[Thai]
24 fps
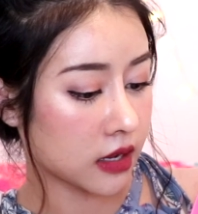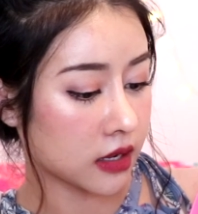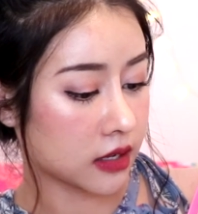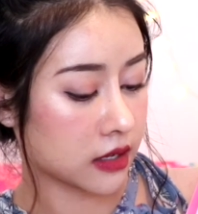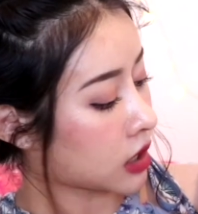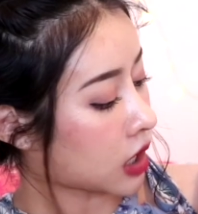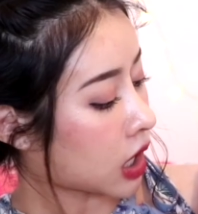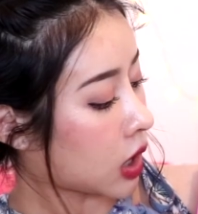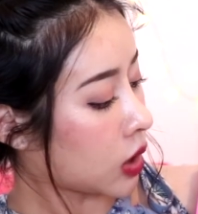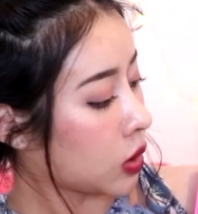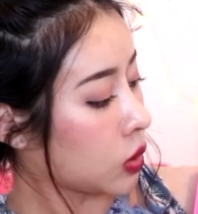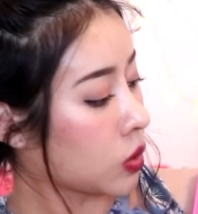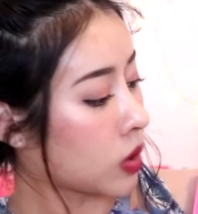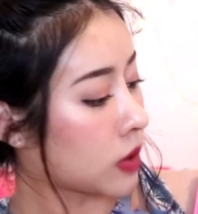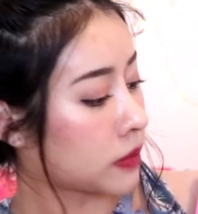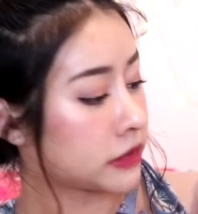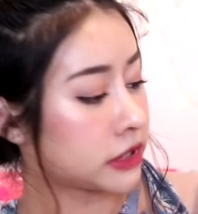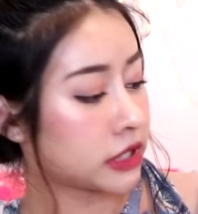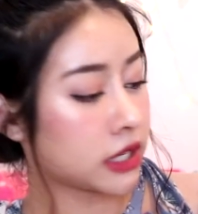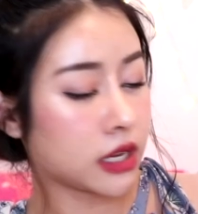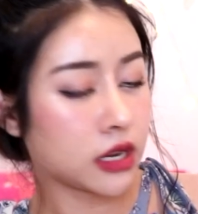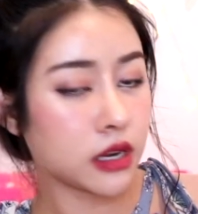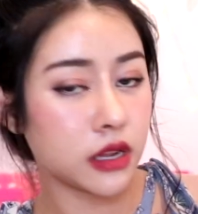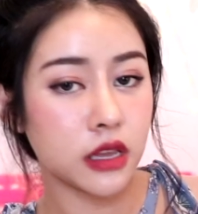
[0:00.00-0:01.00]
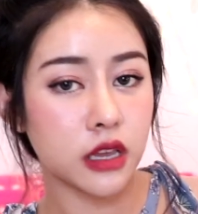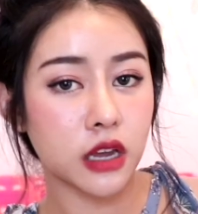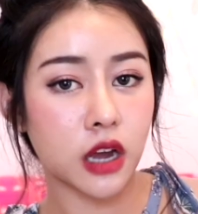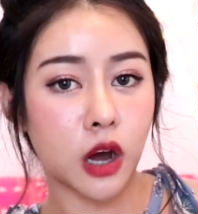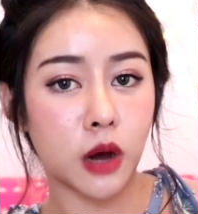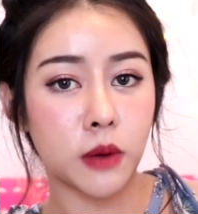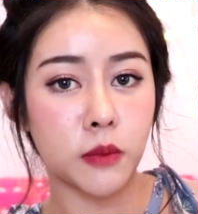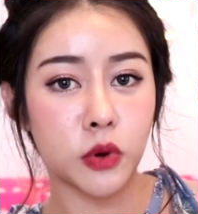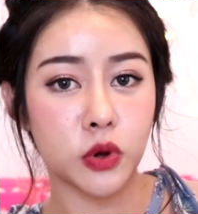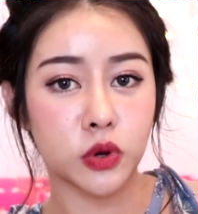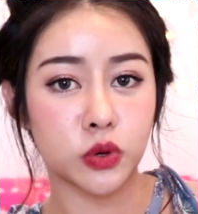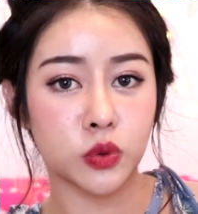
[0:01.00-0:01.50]
คือเขารวมซีรีส์
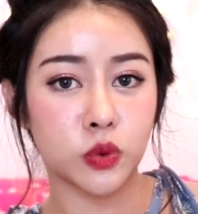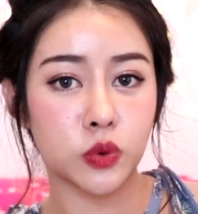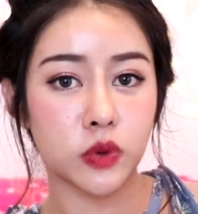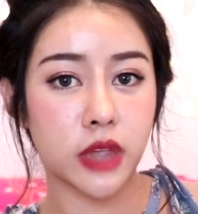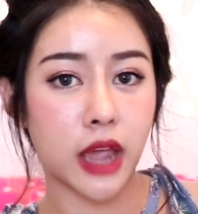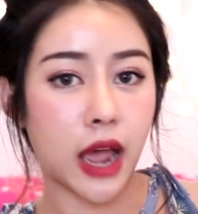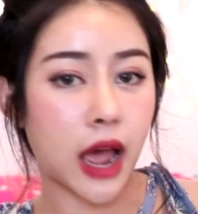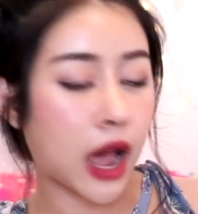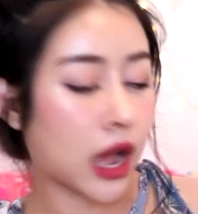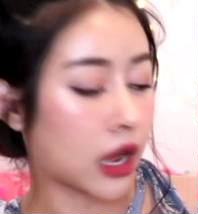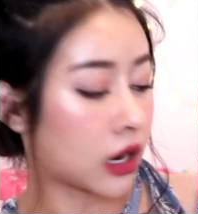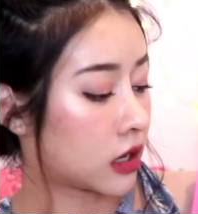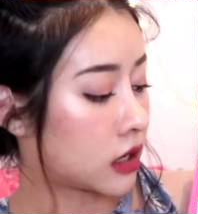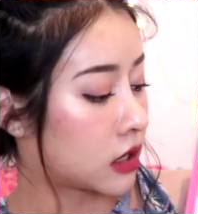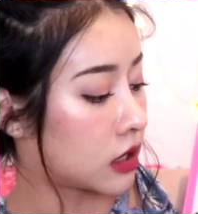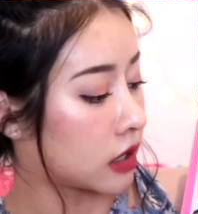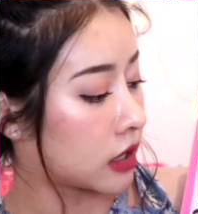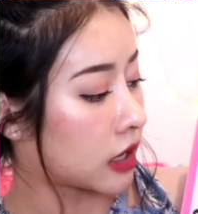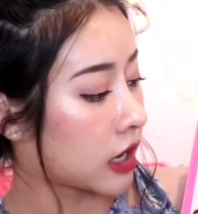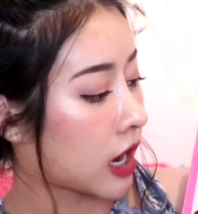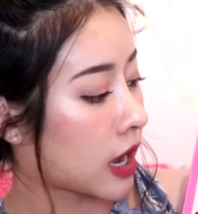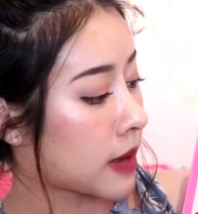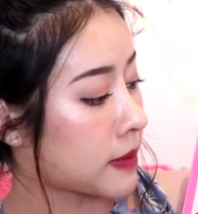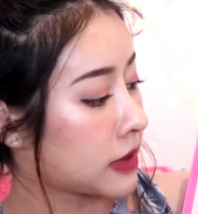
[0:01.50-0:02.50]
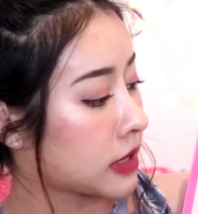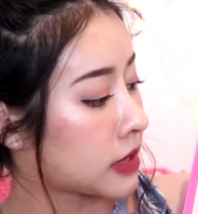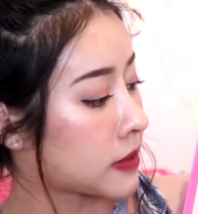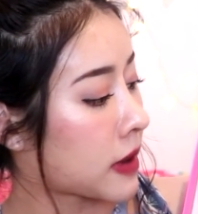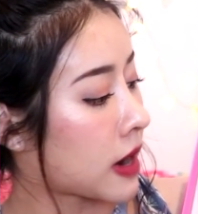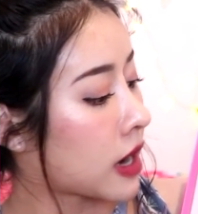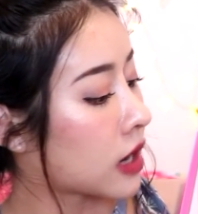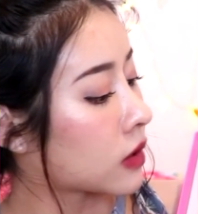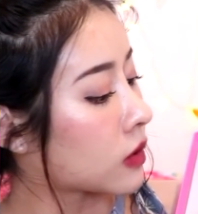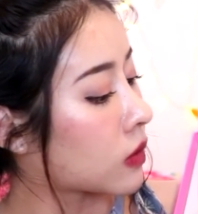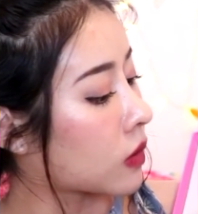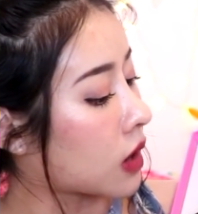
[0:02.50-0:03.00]
เขาหมดทุกอย่างเลยนะคะผลิต
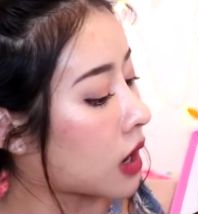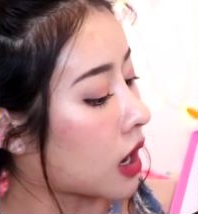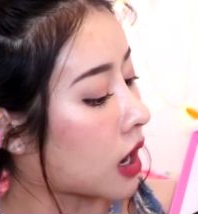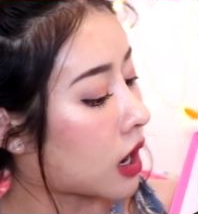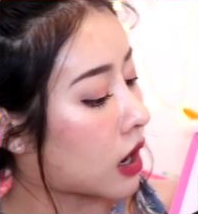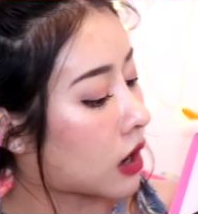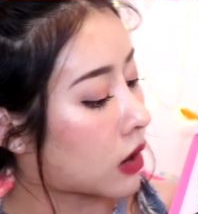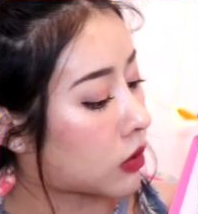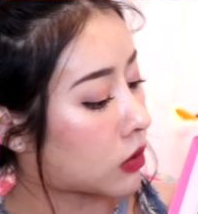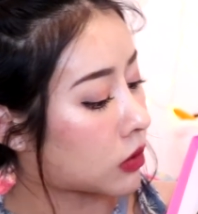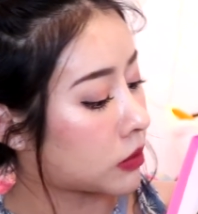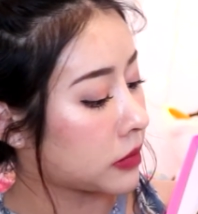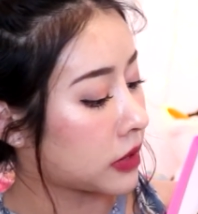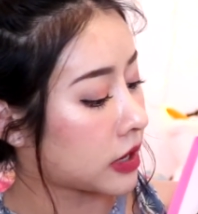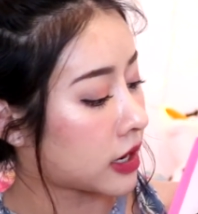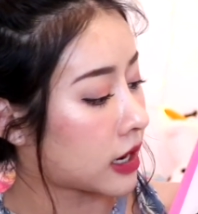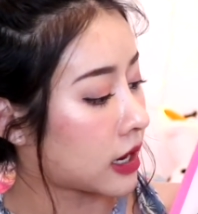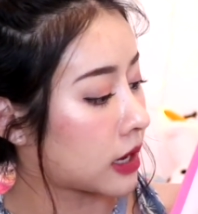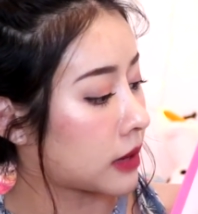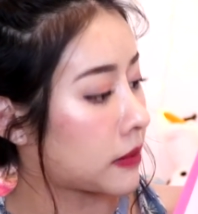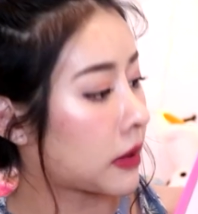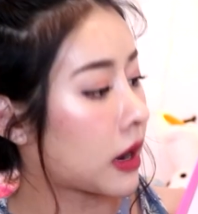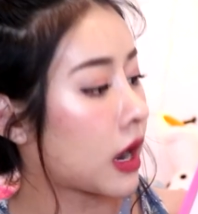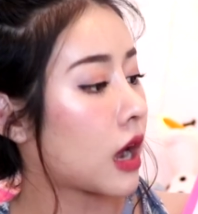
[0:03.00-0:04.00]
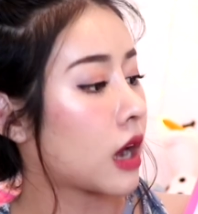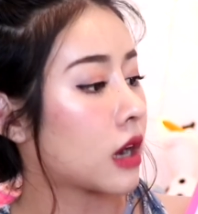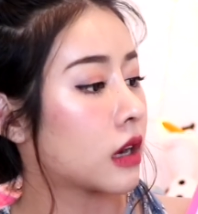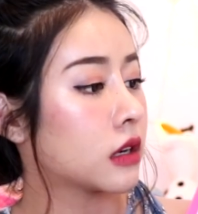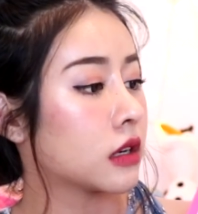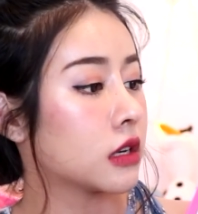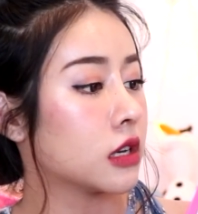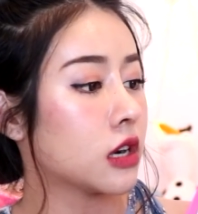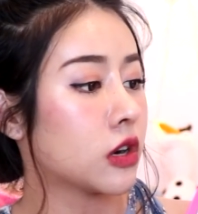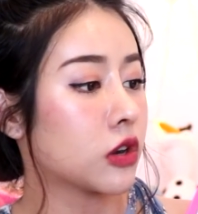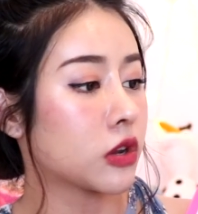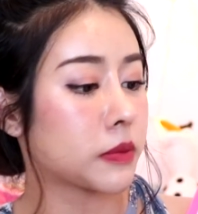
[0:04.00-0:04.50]
ภัณฑ์ของเขามีอะไรบ้าง เอ
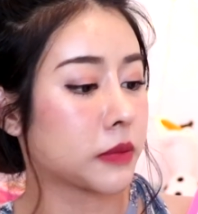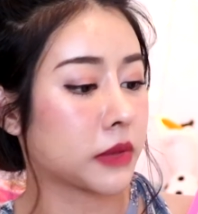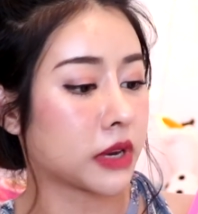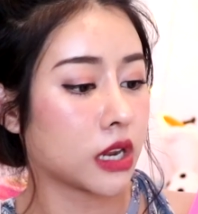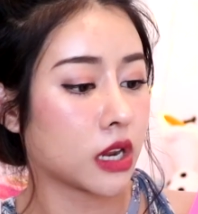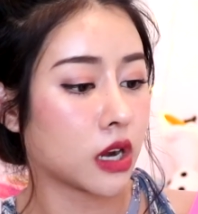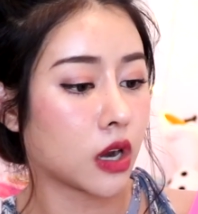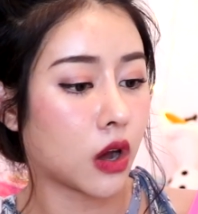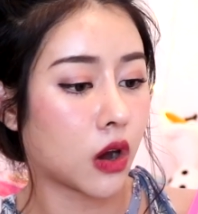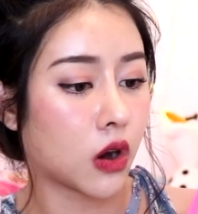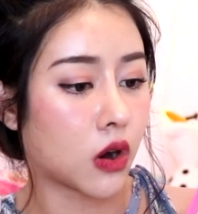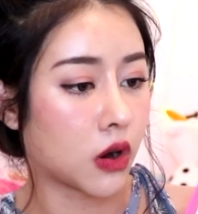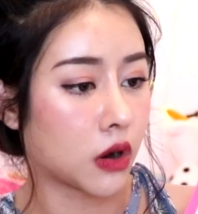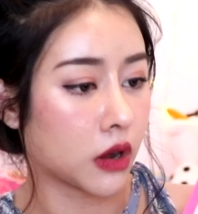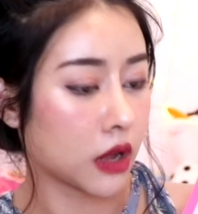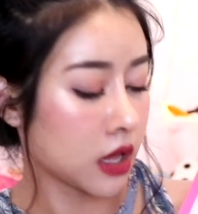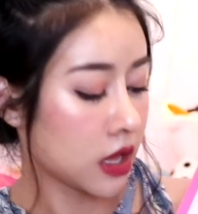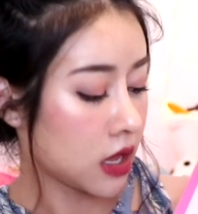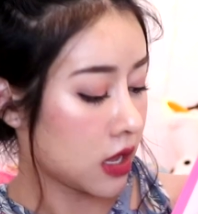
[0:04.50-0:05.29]
อที่เรายังไม่ได้ลอง